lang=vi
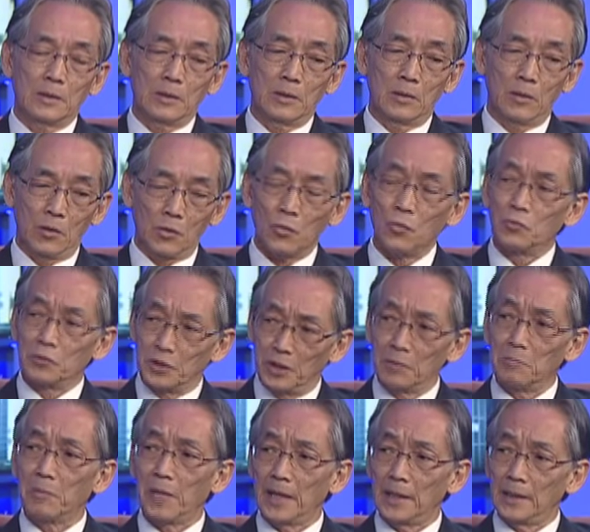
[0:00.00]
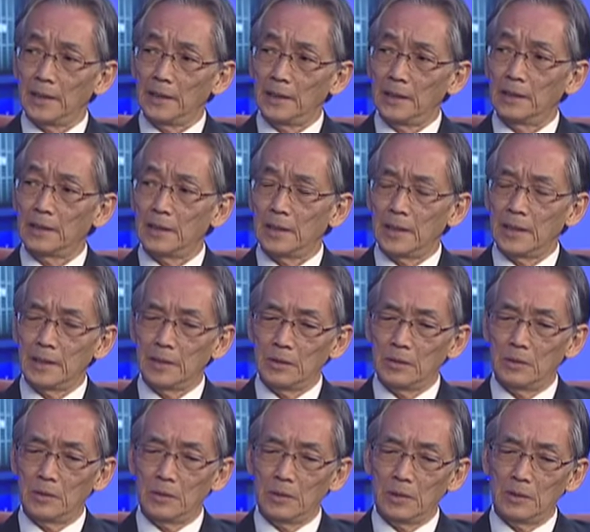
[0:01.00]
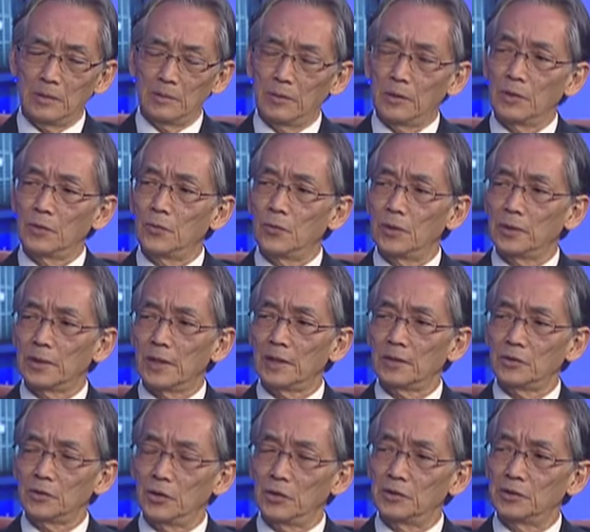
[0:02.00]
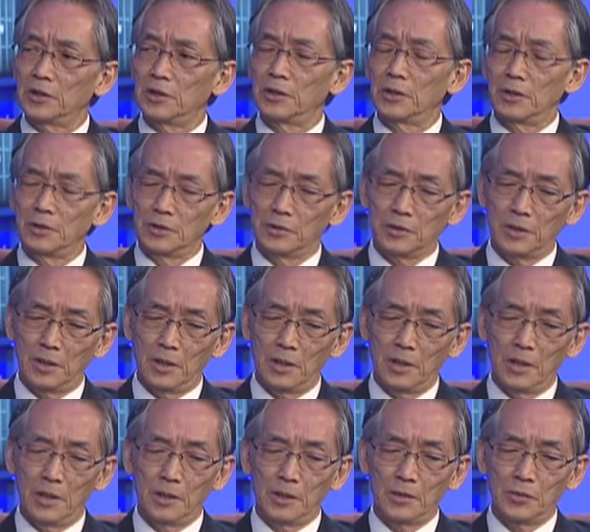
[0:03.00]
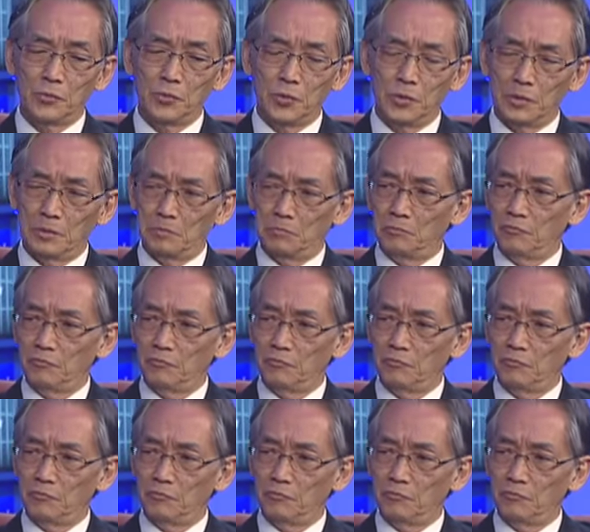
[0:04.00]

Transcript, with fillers: họ cũng nhấn mạnh đến cái đó đó là cái nguyên tắc dựa trên cơ sở cái chuyện